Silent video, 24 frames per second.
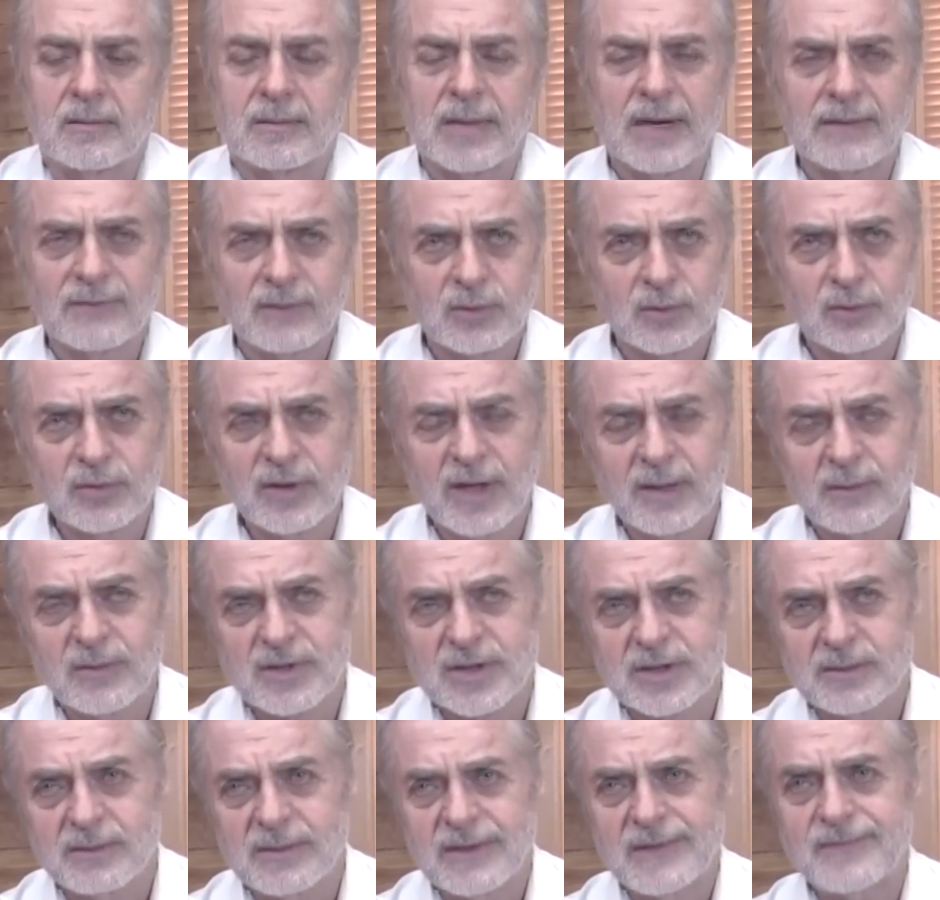Prawo drugie
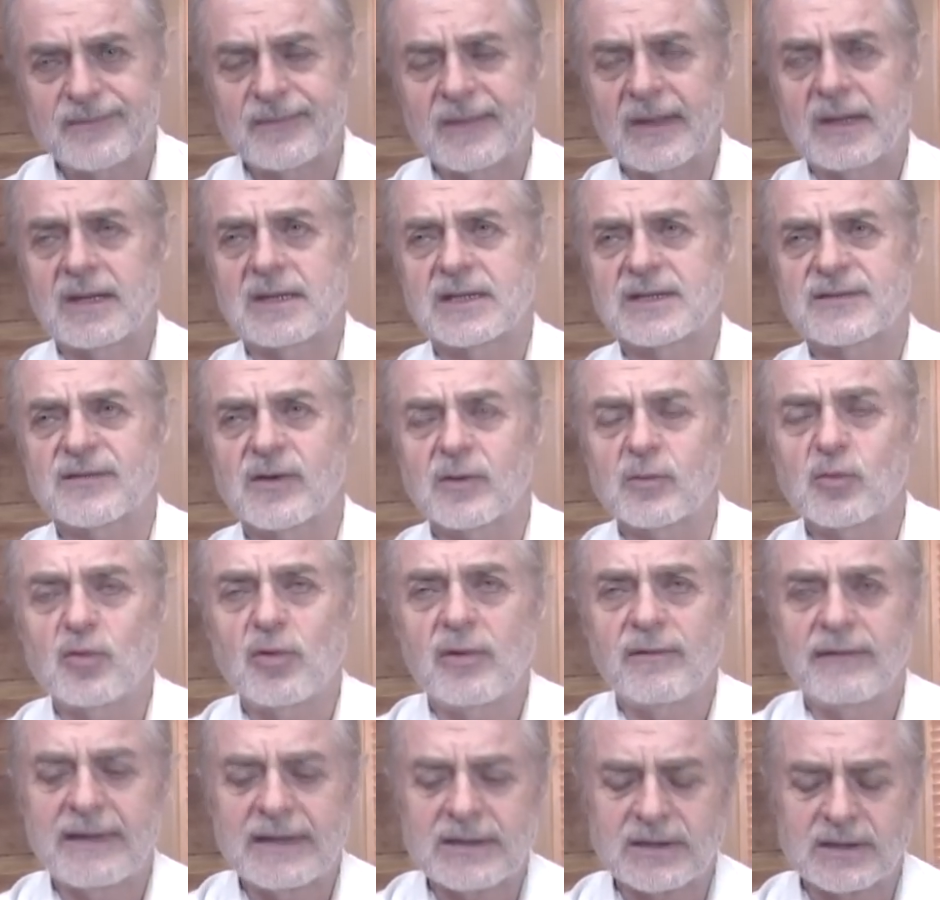możemy
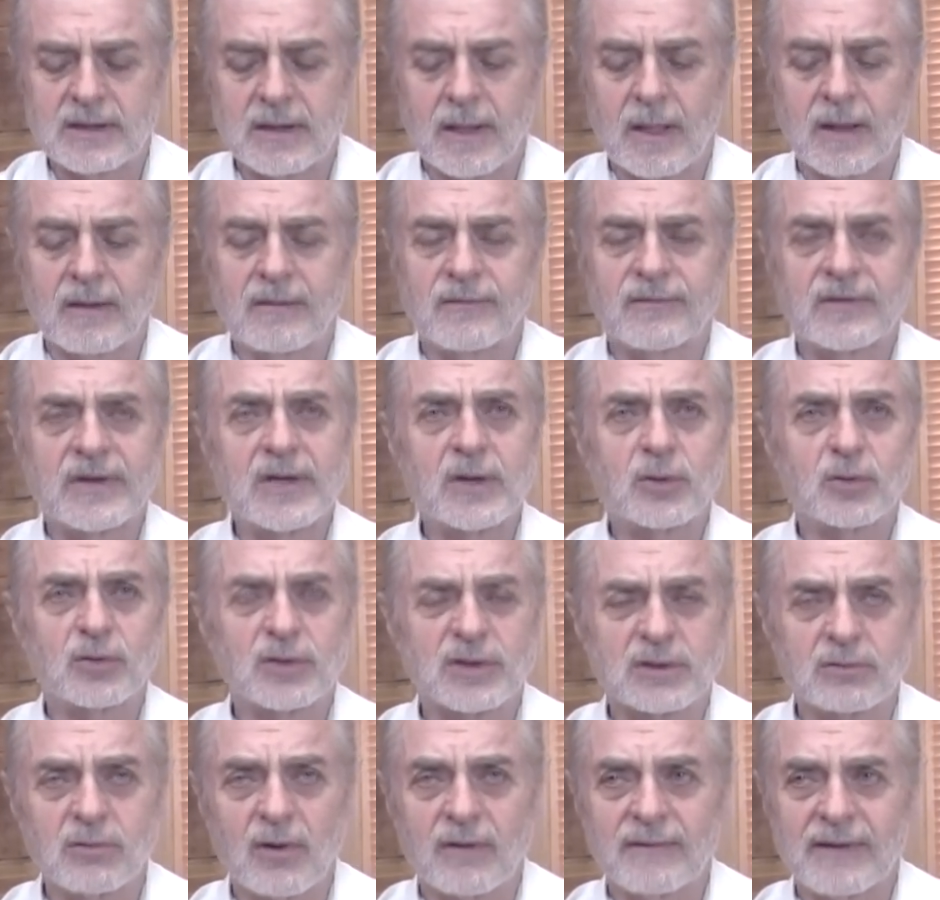sformułować w
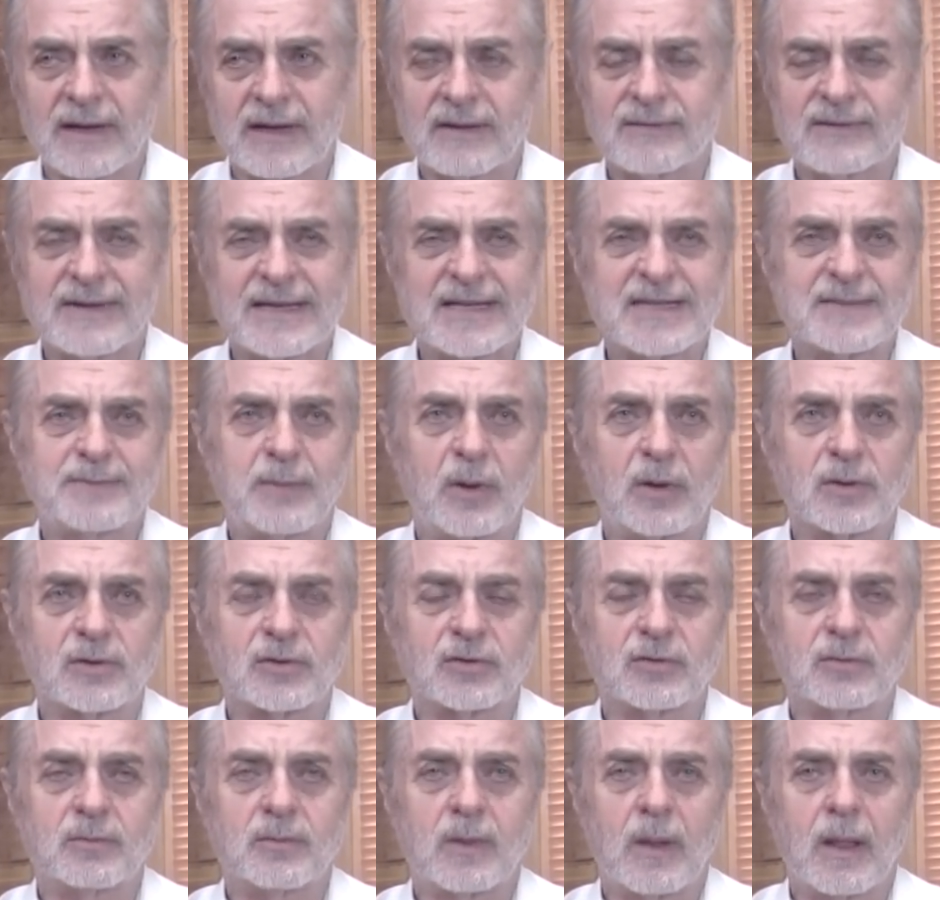kilku słowach w ten
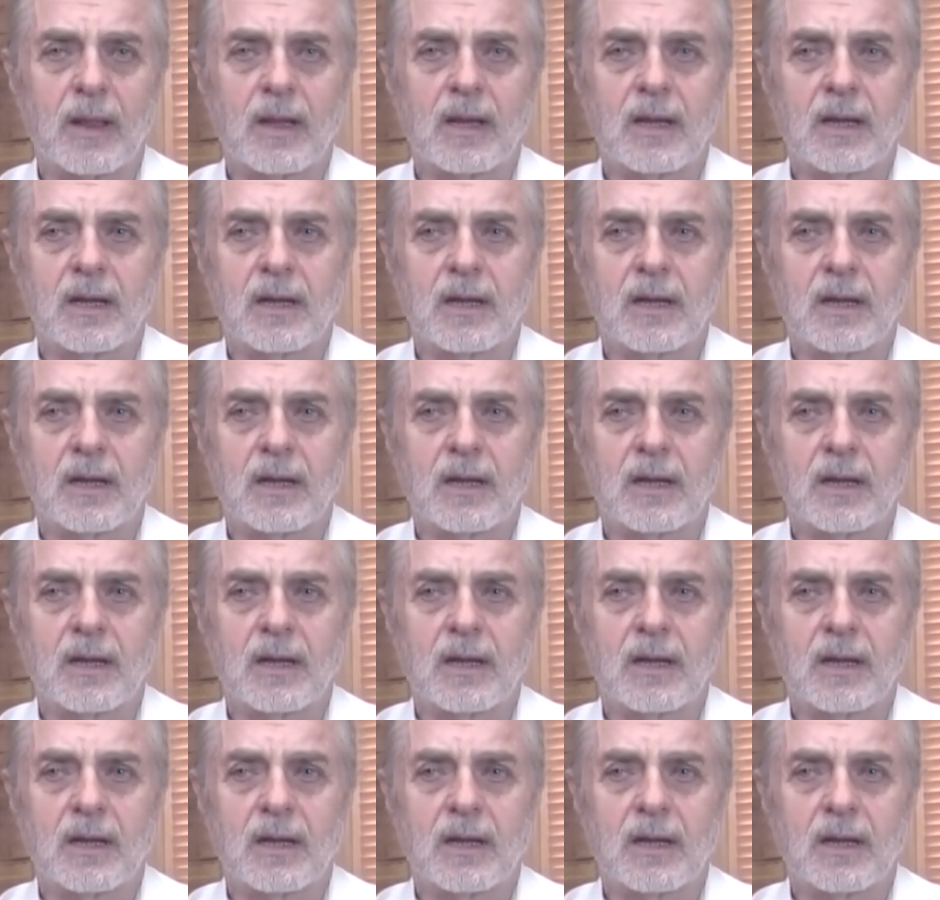sposób.